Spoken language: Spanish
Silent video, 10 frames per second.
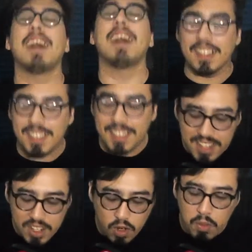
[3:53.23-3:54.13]
así
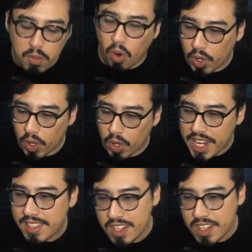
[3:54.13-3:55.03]
como lo oye,
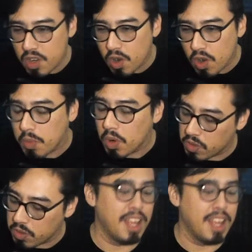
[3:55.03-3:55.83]
así como lo escucha.